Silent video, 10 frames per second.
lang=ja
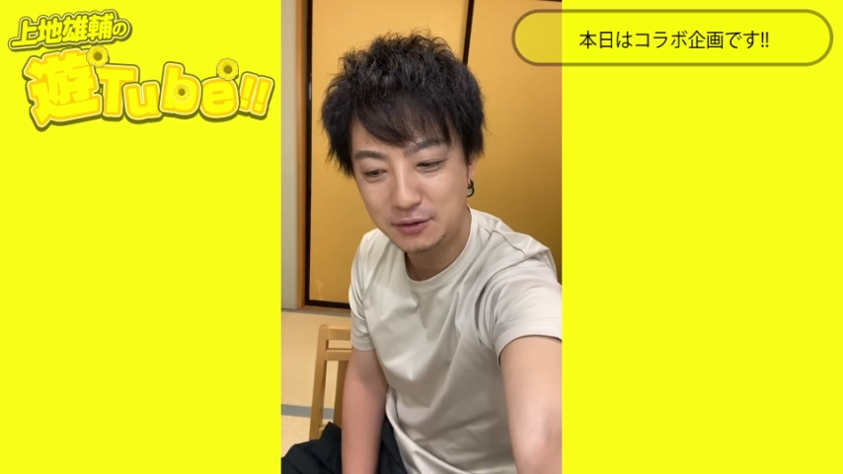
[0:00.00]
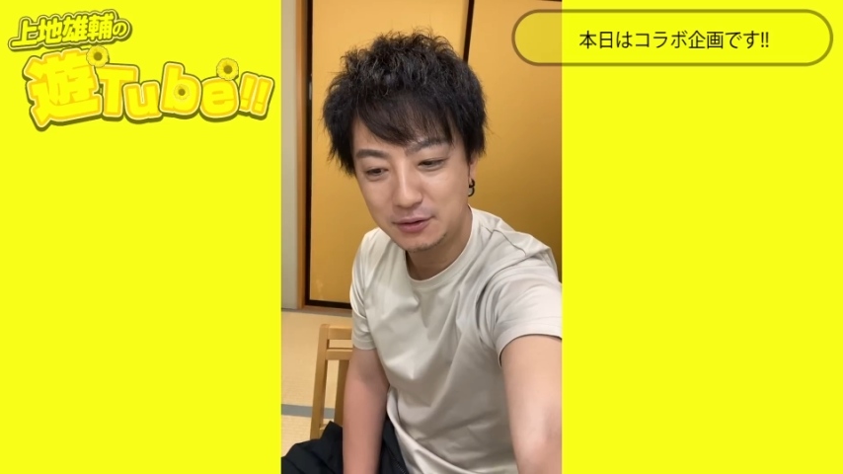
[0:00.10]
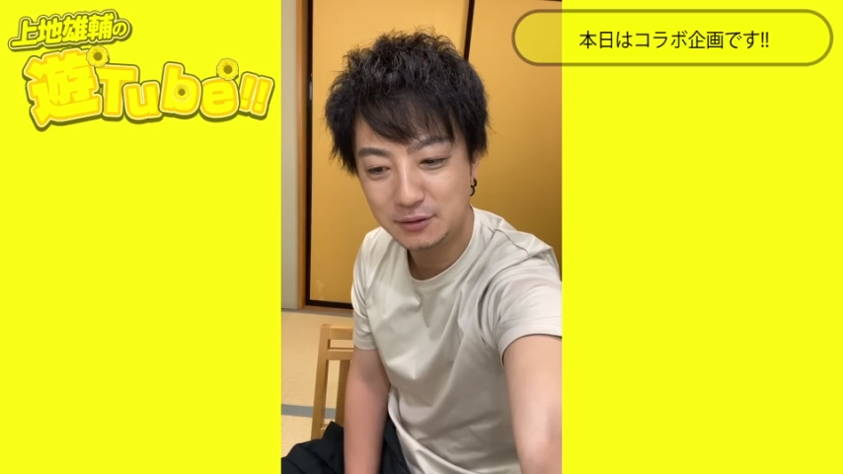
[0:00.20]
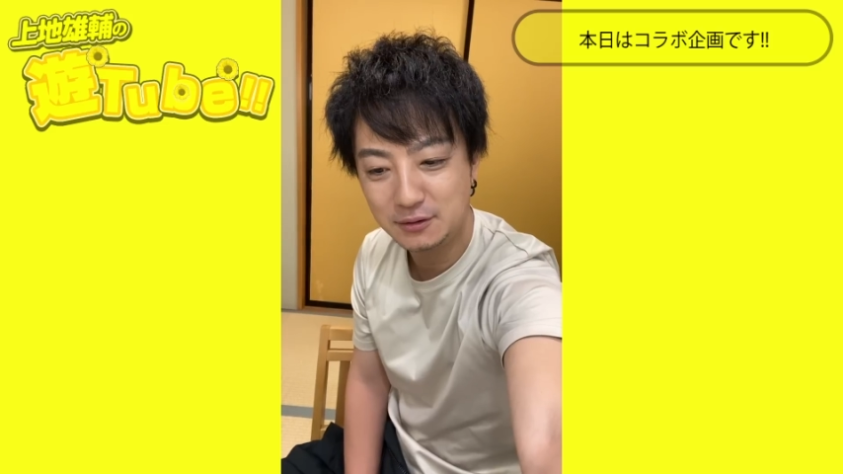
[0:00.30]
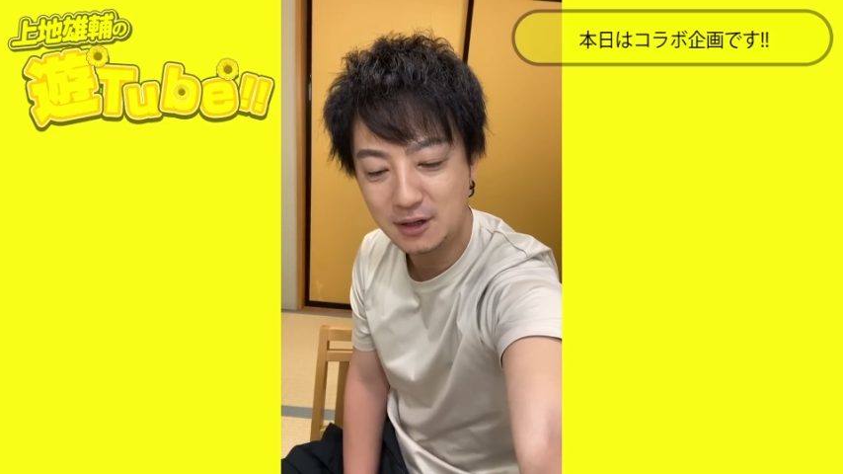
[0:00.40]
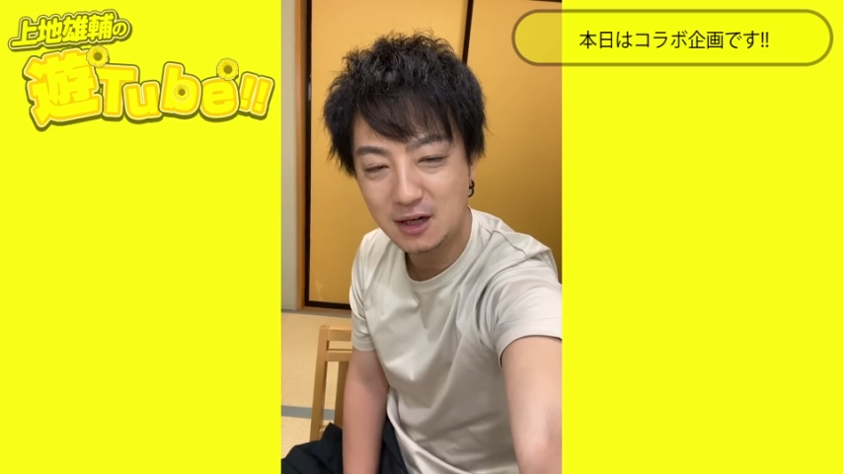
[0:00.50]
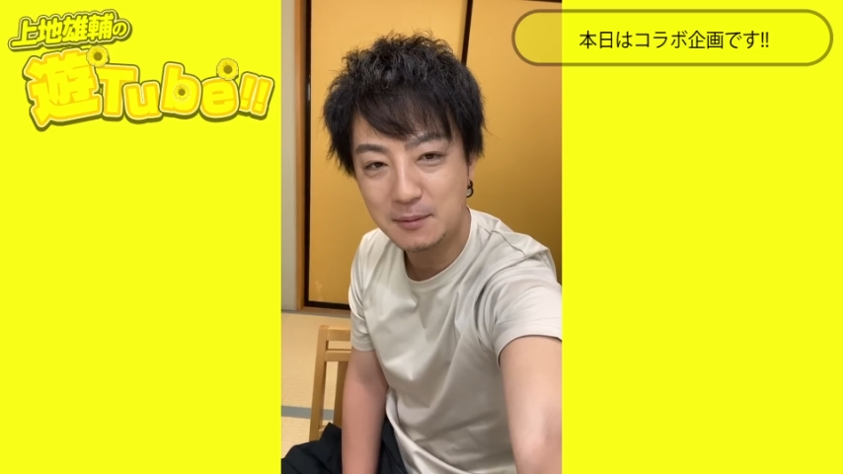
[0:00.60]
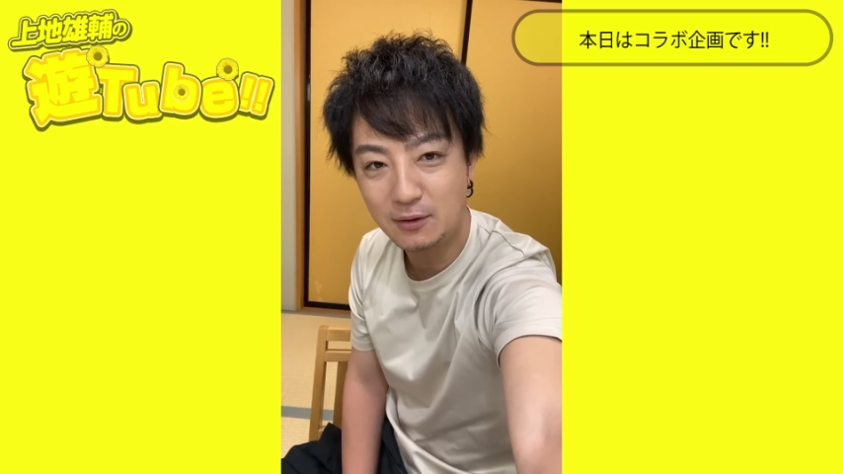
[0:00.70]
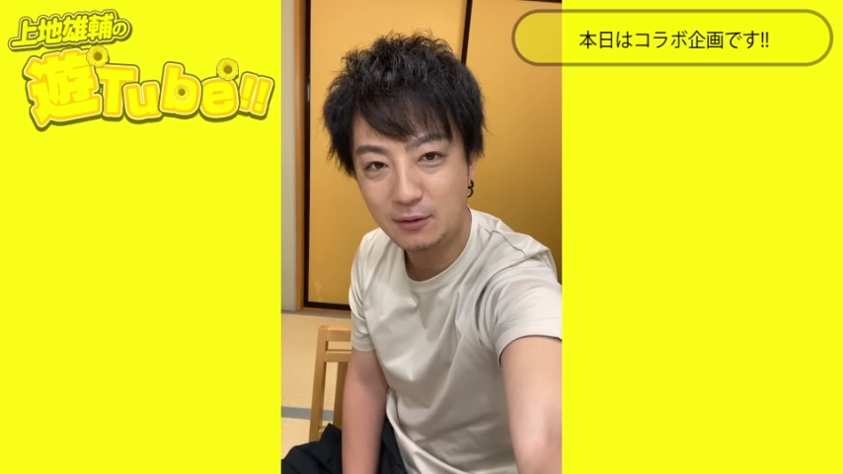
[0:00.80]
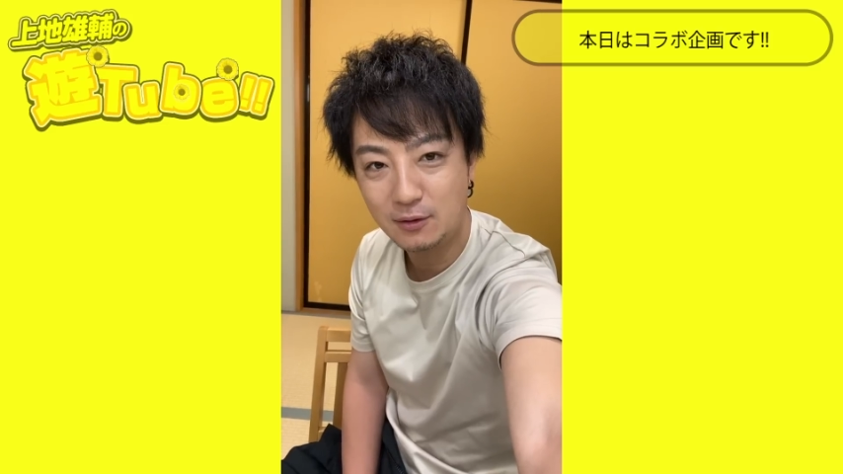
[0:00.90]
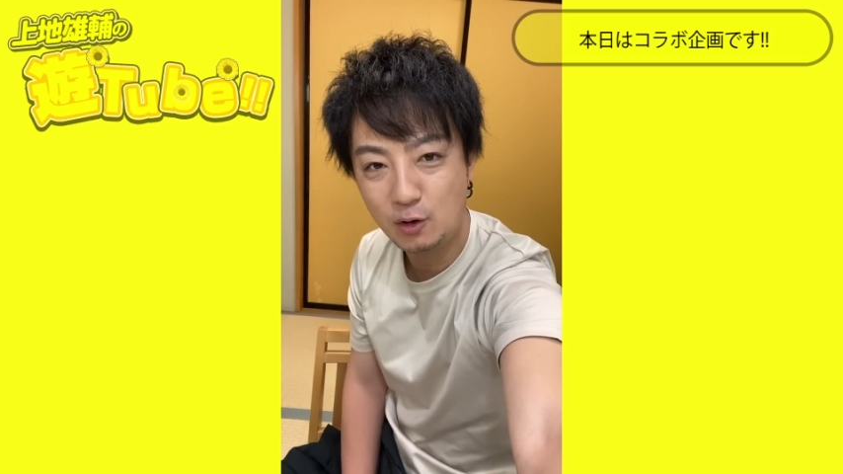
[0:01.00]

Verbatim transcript: う仲間を